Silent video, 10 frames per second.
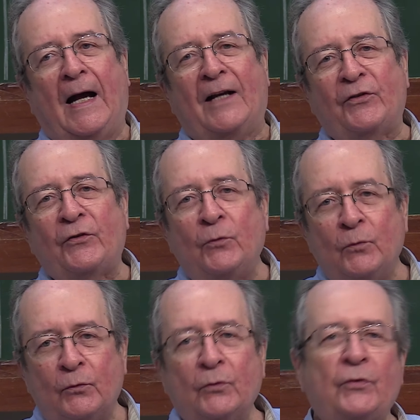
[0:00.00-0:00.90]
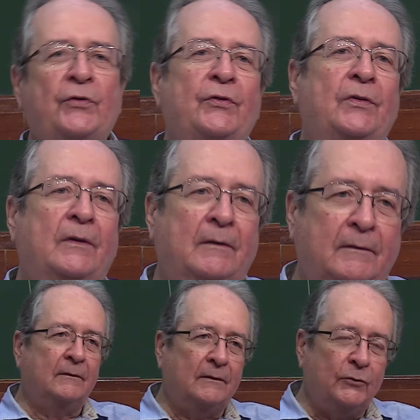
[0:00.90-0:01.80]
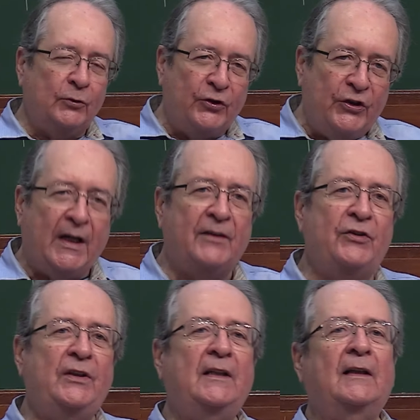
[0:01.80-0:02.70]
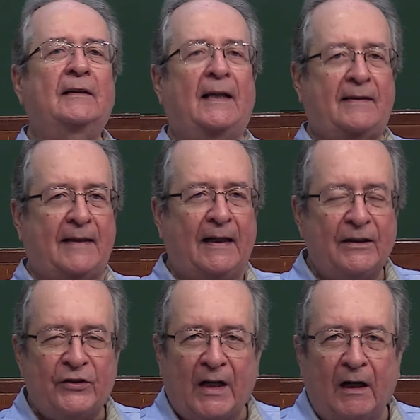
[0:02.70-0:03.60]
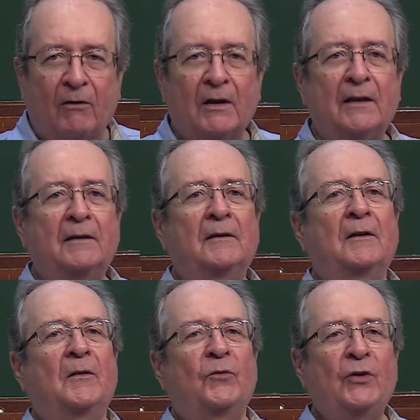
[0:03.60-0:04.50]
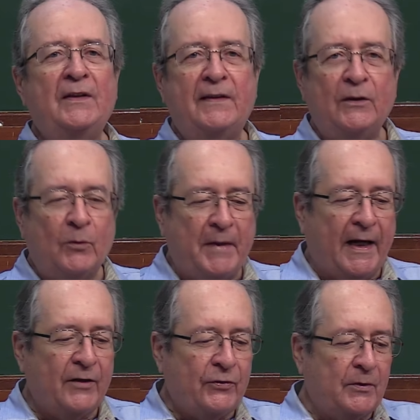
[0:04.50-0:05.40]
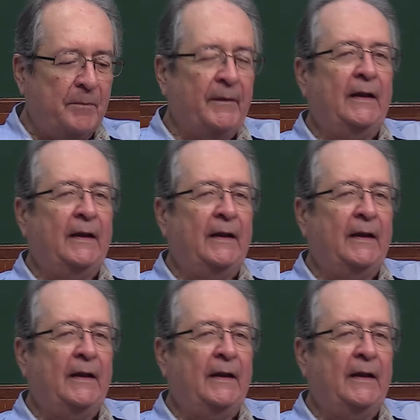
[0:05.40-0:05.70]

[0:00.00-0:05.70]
assuntos do dia a dia, da sala de aula, do ensino médio,